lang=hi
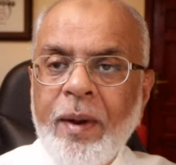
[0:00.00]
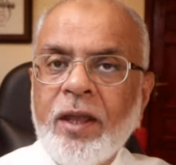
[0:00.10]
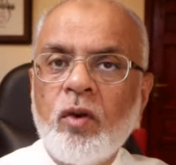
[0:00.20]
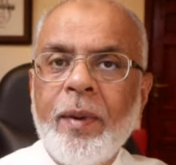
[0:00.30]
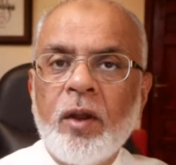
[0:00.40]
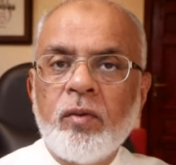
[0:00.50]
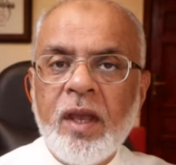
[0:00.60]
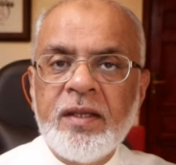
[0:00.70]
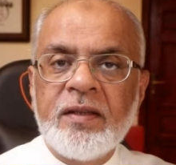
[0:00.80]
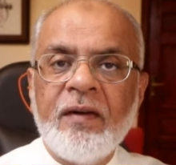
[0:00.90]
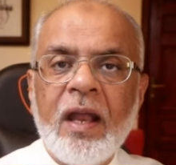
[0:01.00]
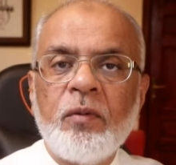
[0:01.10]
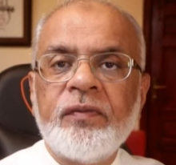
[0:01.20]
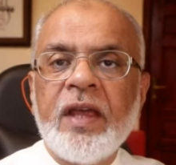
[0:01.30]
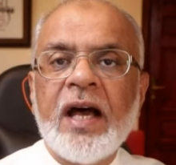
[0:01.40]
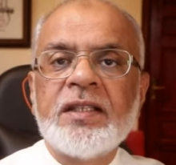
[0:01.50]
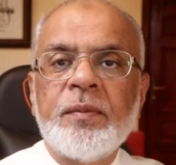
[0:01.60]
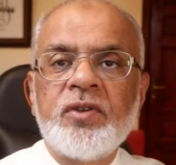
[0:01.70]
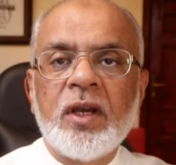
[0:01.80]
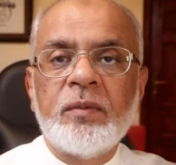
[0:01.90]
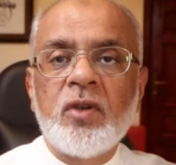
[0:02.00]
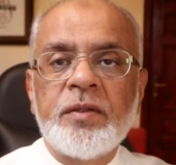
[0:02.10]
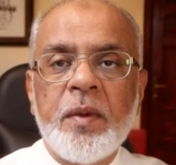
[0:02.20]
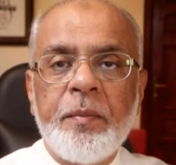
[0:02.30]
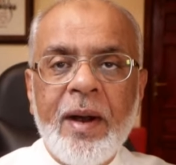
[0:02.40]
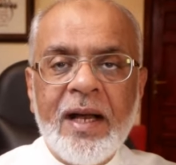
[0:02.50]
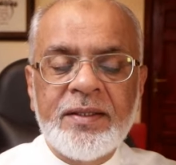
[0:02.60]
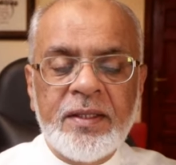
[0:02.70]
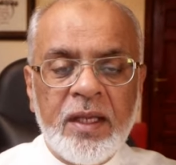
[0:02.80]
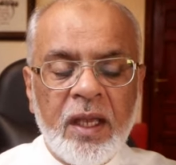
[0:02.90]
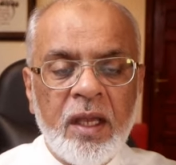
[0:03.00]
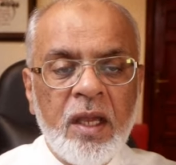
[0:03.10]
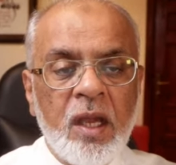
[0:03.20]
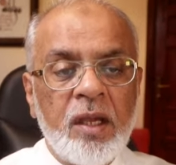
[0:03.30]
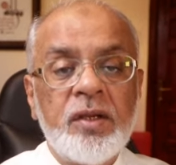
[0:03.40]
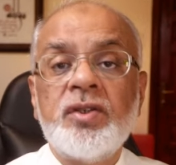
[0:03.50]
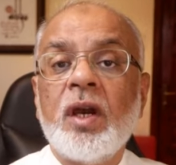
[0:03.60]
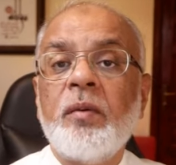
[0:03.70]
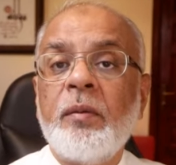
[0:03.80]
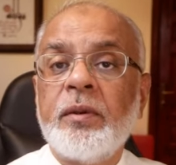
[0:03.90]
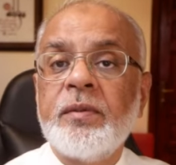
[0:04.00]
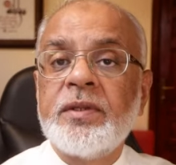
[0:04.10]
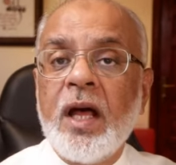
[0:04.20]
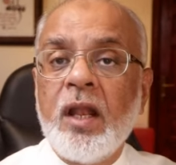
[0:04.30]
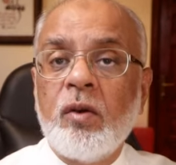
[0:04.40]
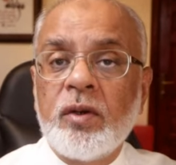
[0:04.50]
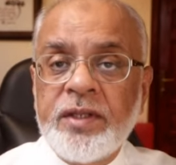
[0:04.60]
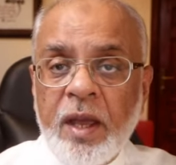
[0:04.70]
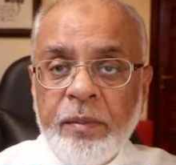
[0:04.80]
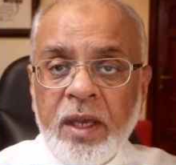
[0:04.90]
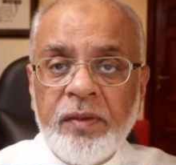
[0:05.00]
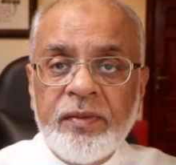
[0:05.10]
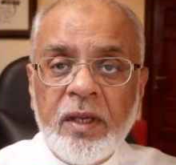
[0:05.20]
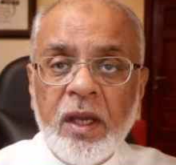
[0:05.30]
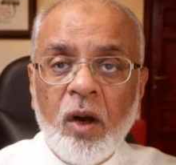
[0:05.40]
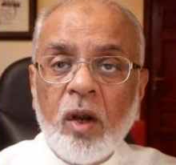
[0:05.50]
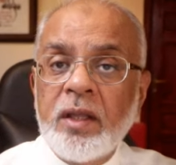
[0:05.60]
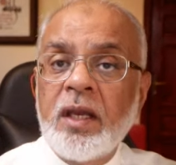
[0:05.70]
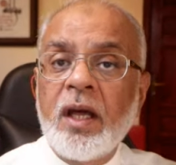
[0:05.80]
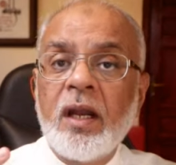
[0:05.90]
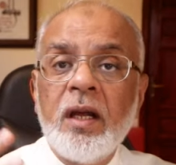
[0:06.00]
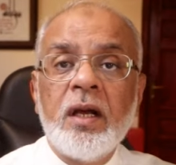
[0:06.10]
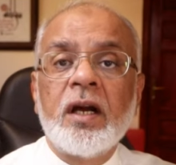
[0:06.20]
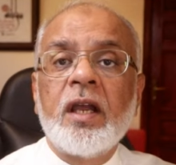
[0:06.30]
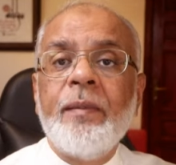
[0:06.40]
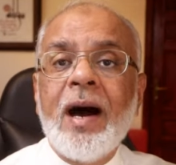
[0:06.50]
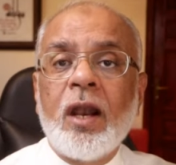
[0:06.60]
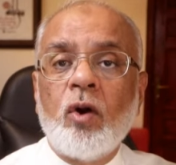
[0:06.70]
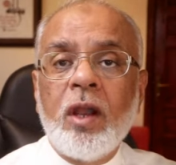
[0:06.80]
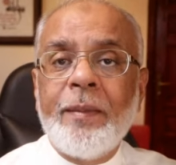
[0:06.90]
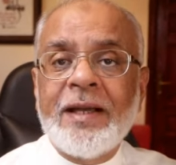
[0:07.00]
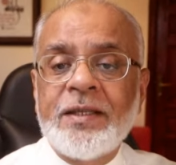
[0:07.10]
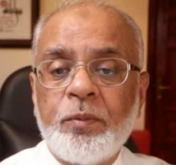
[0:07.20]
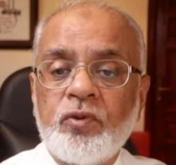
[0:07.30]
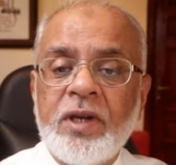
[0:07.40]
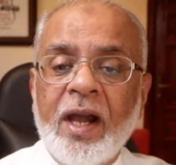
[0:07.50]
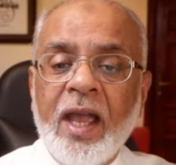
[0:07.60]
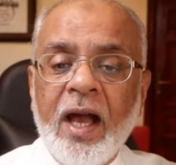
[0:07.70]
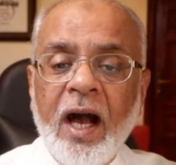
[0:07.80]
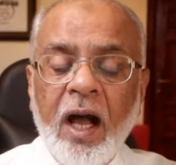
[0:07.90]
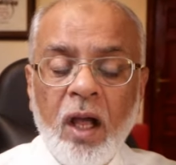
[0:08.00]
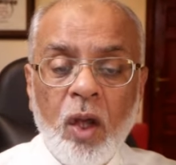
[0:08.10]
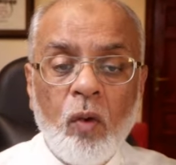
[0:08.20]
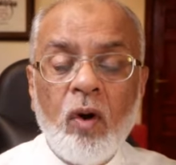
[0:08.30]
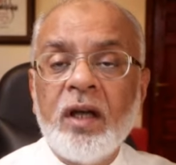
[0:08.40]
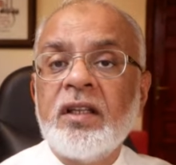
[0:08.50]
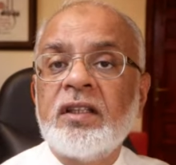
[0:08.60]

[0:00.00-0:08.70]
भाइयों बहनों यही सवाल मुफ्ती आज़म शेख अब्दुल बिन बाज से शेख मोहम्मद बिन सालसैमीन से और दीगर किबार से पूछा गया वो कदर